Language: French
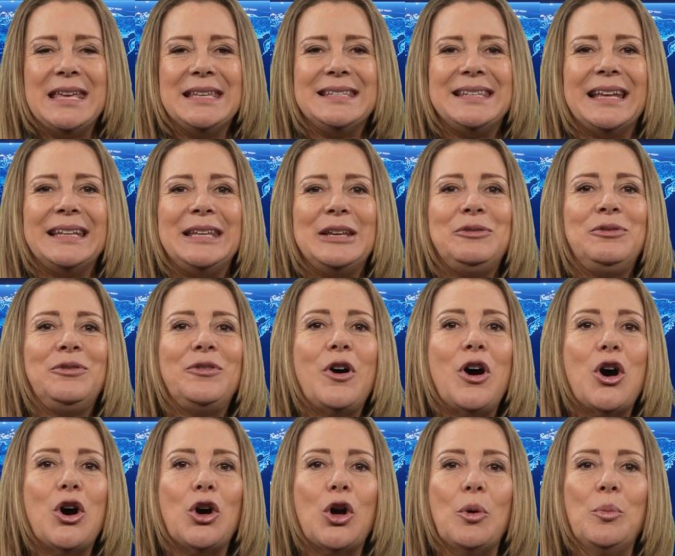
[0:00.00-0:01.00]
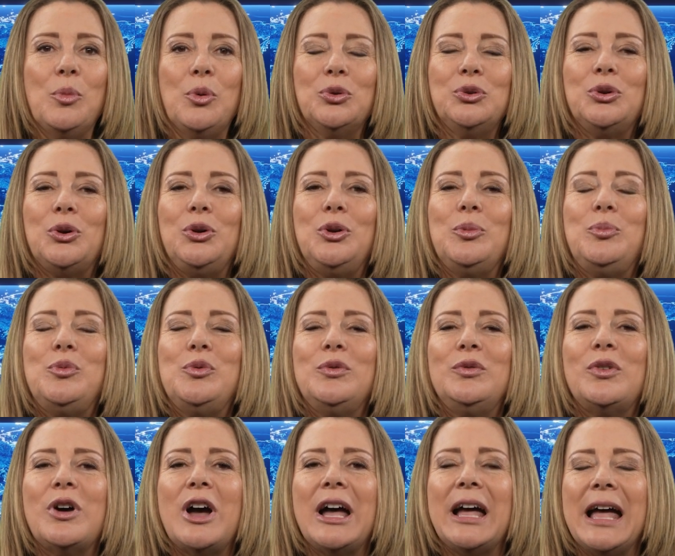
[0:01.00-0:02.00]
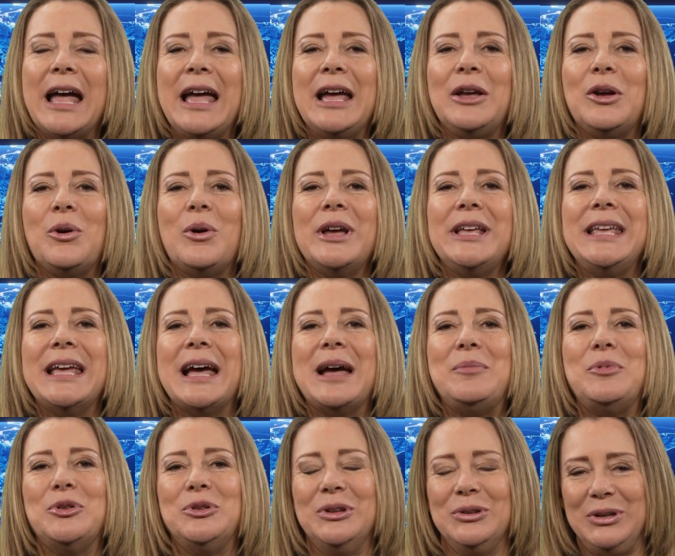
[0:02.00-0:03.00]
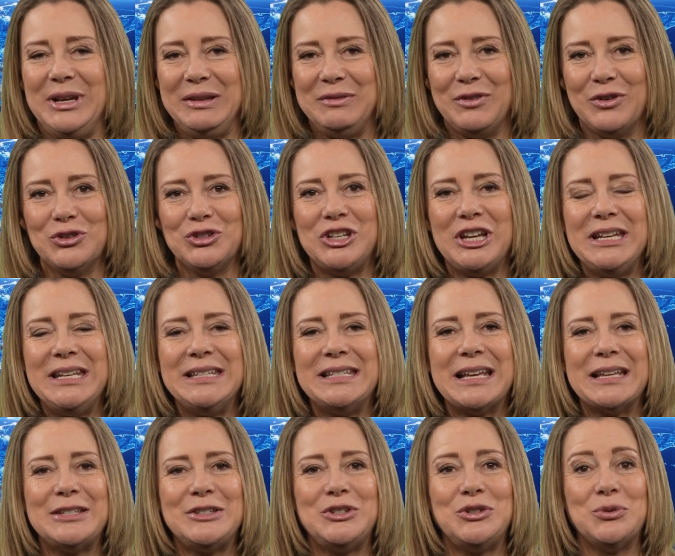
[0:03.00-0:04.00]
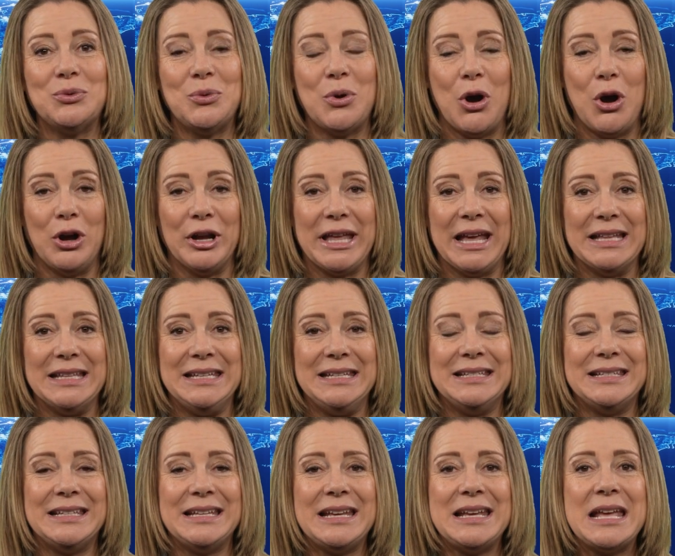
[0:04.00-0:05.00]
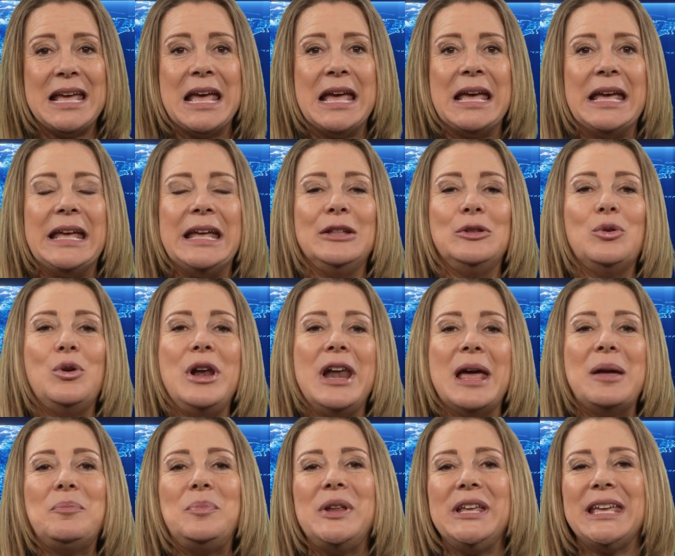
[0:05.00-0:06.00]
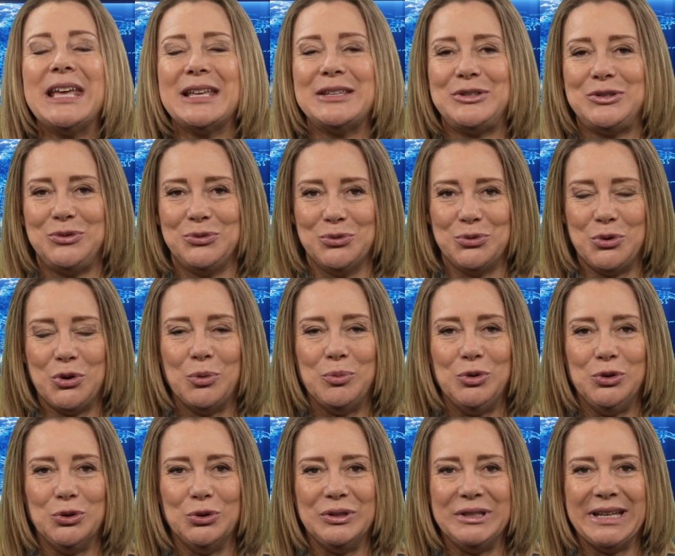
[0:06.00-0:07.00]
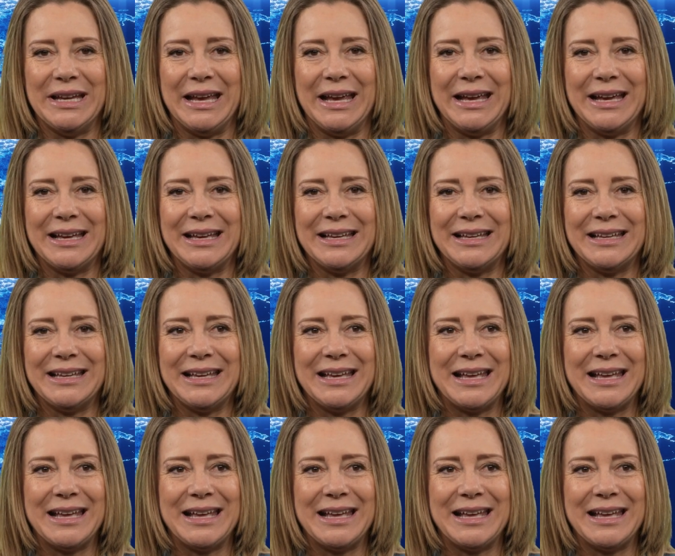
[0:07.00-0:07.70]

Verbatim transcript: Cet effort montre le pouvoir incroyable de l'évangélisation organisée et de l'implication communautaire.